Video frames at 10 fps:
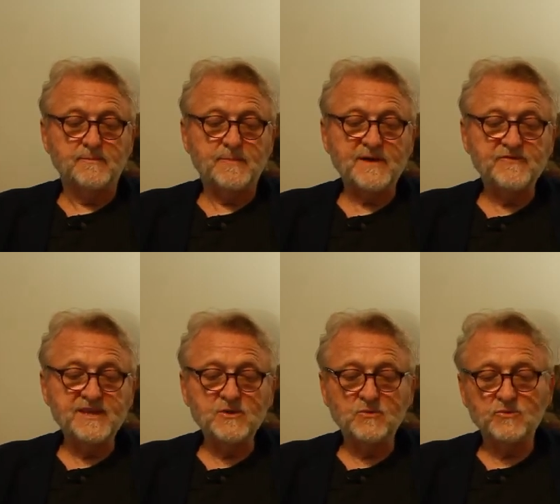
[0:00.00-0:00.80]

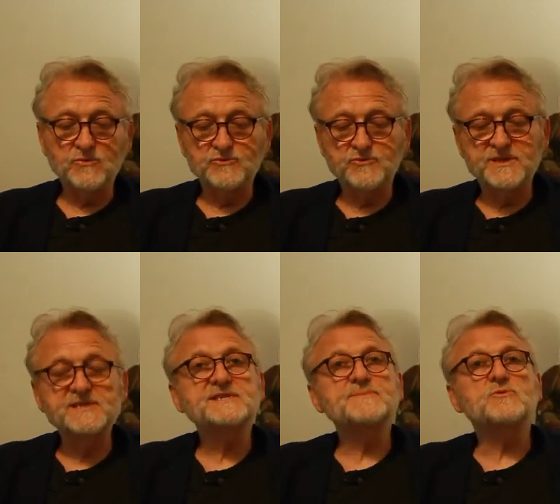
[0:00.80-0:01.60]
Pavillon du
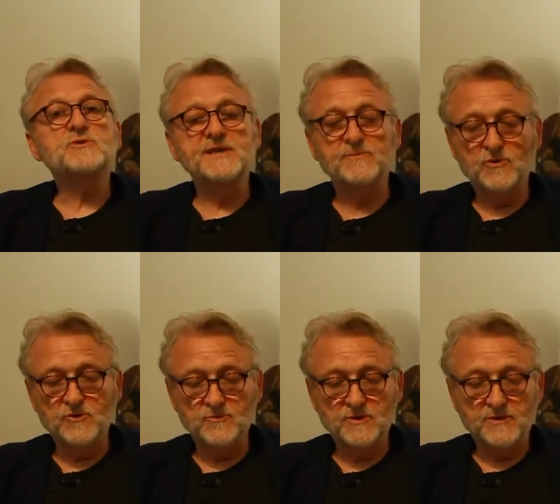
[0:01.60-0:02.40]
disciple des
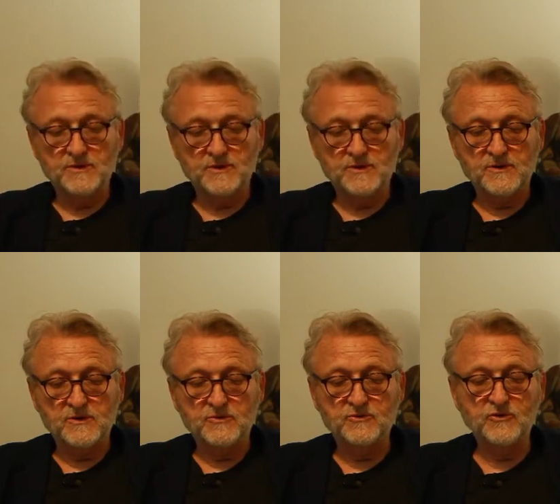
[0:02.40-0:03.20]
brumes,
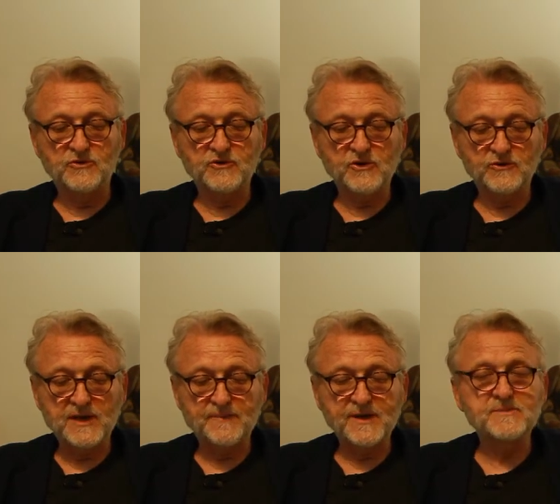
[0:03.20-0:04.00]
deux heures de
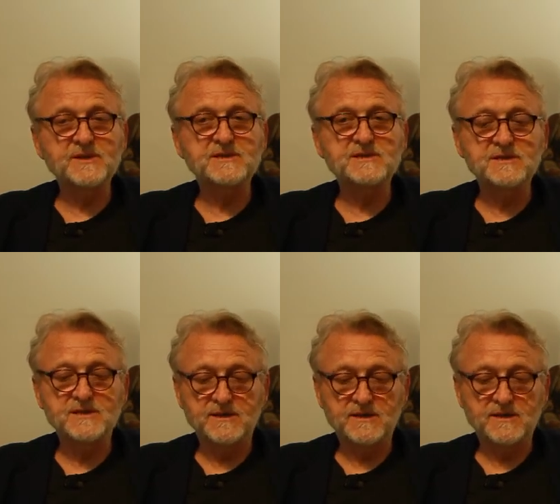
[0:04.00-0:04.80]
l'après-midi,
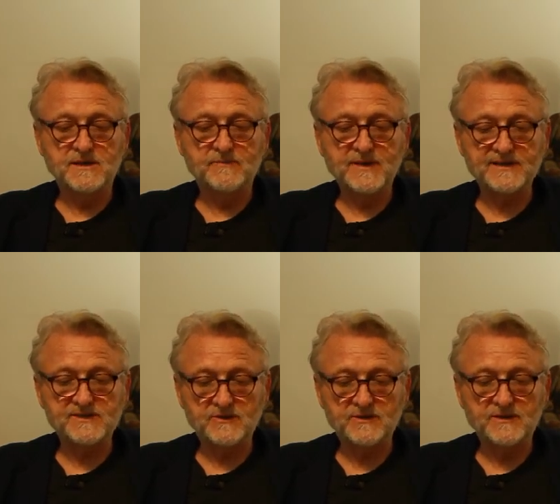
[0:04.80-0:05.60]

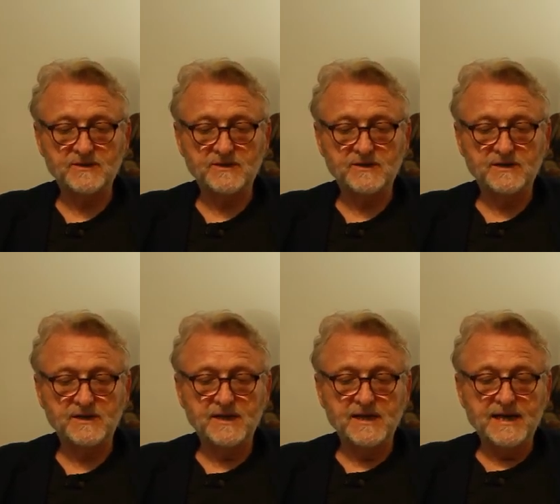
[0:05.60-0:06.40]
personne.
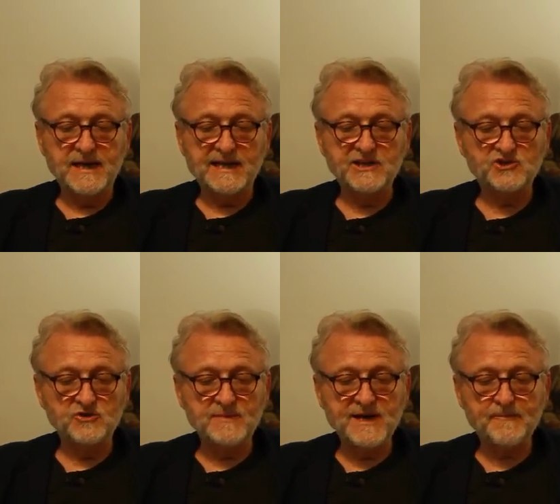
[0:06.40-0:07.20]
Les
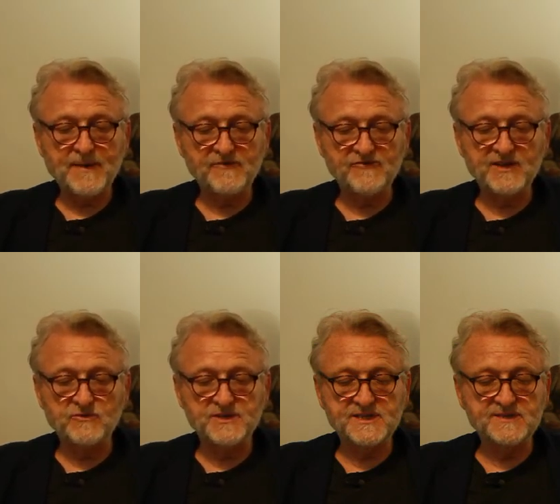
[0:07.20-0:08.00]
chemins pavés
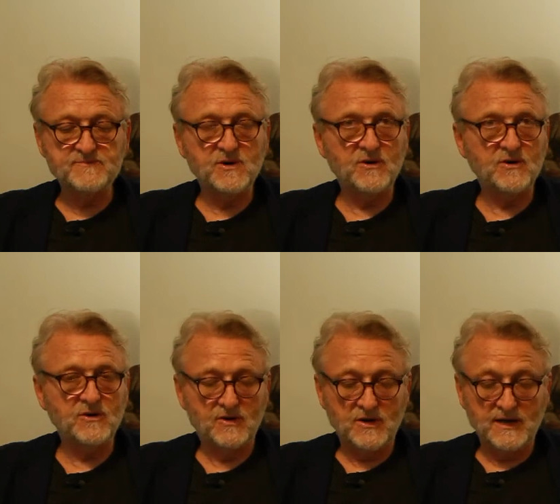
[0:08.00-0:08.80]
de
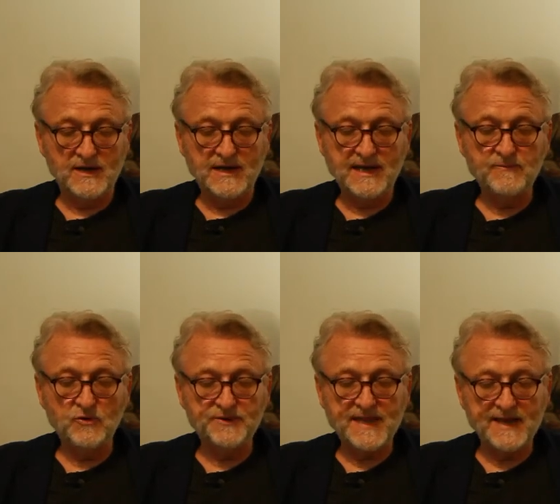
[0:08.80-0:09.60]
ciment, les
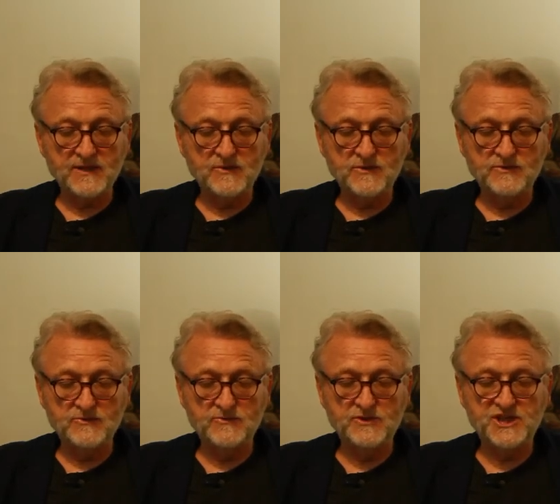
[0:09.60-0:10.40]
montagnes
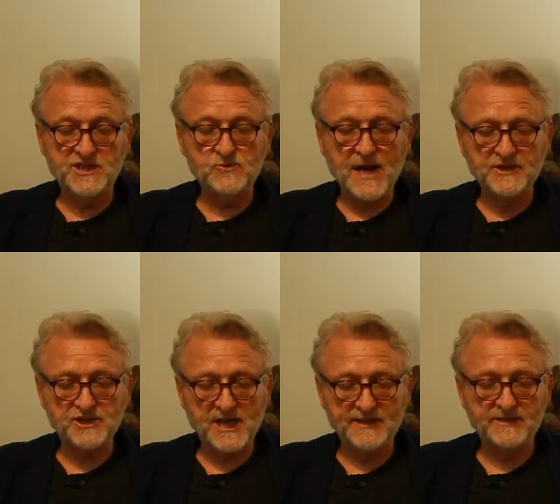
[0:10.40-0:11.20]
du
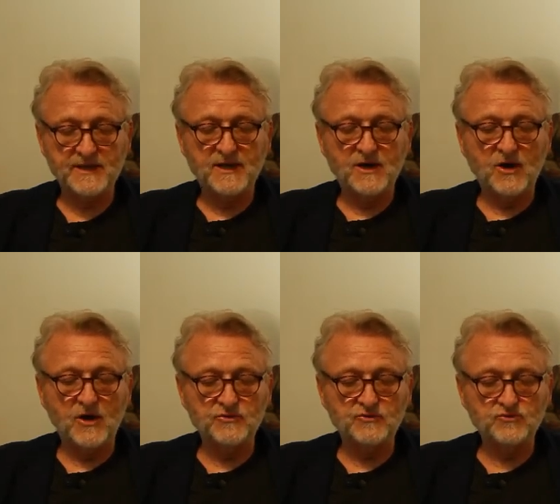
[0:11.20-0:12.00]
Jiuanshan
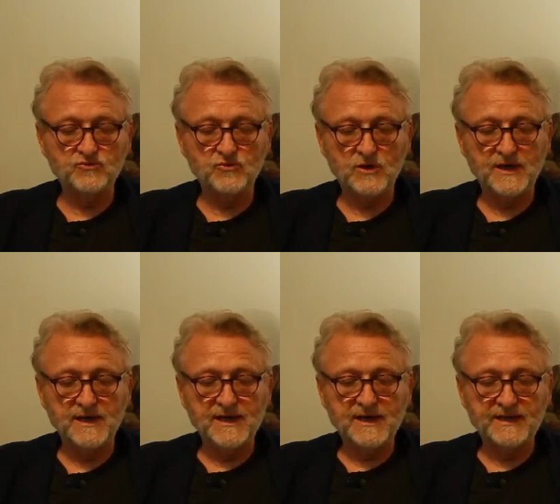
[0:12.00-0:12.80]
entourent,
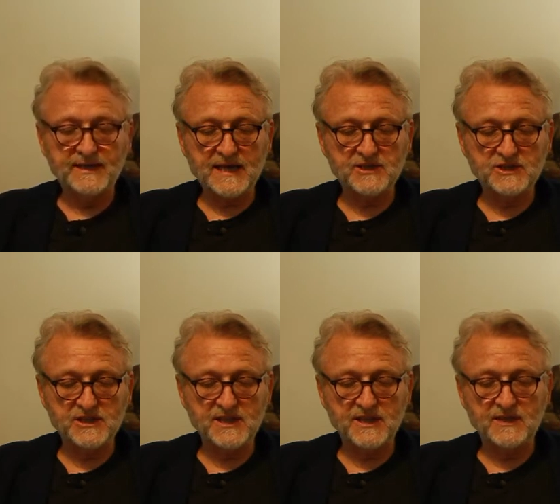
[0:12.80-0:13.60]

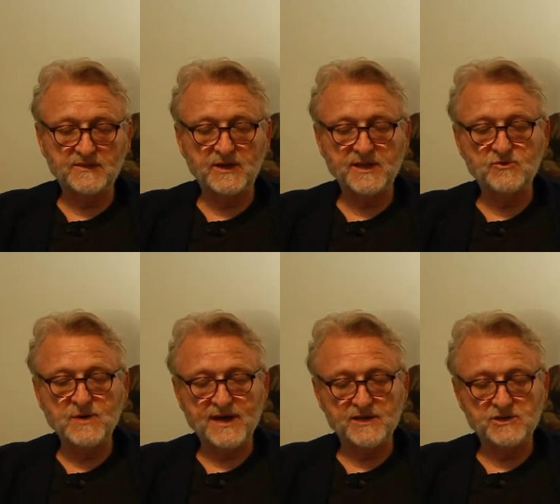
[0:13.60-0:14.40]
cachées dans les
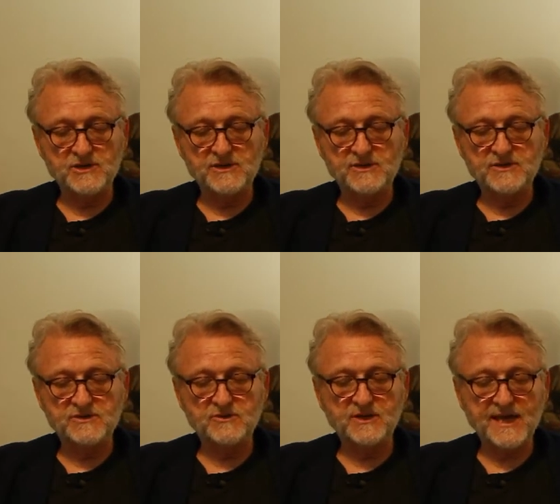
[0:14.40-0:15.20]
nuages,
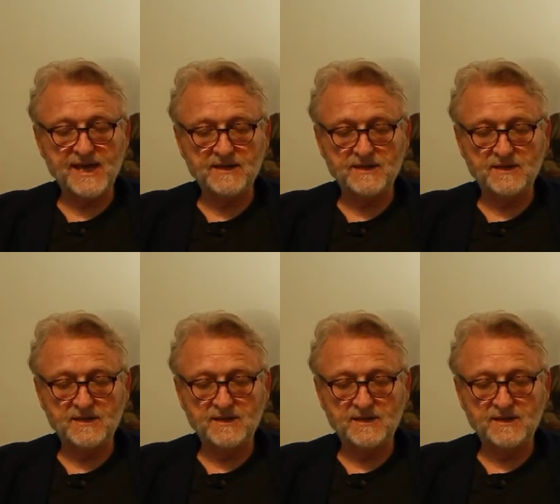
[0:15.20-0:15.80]
secrètes,